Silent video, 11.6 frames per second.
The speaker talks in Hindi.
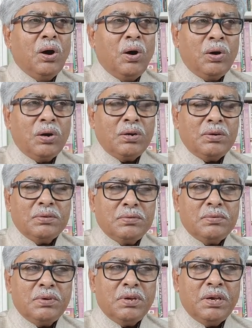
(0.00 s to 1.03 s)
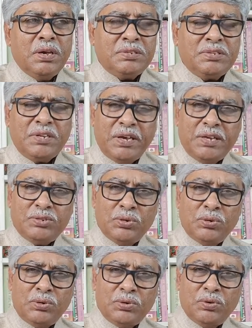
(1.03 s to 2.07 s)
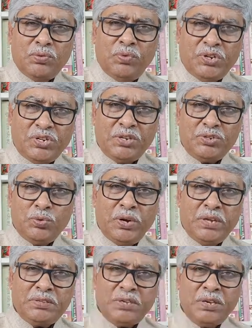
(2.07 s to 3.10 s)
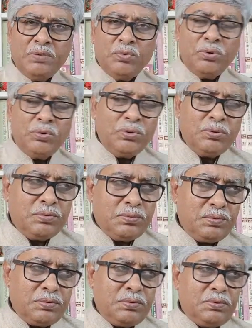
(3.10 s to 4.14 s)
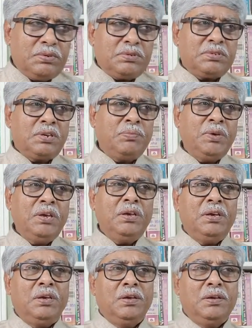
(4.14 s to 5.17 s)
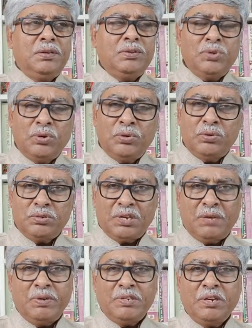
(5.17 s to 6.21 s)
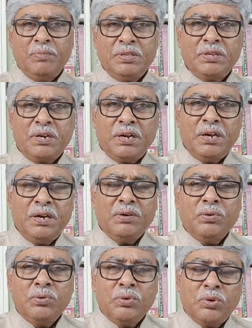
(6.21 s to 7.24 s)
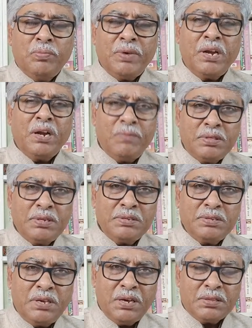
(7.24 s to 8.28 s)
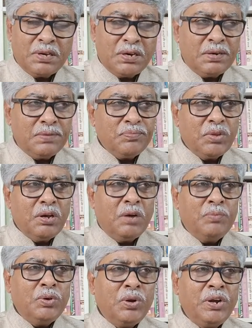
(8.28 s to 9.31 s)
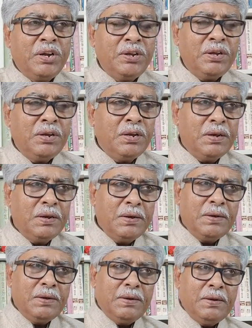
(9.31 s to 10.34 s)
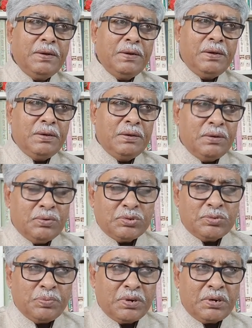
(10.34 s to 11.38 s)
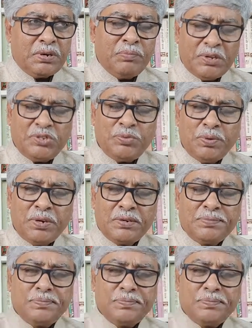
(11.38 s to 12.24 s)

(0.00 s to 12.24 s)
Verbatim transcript: और इसके जो विषय चुने थे वो सभी जो सामाजिक मित्र हैं उनको मैंने आमंत्रित किया था कम्युनिटी uh, उस पर मंच पर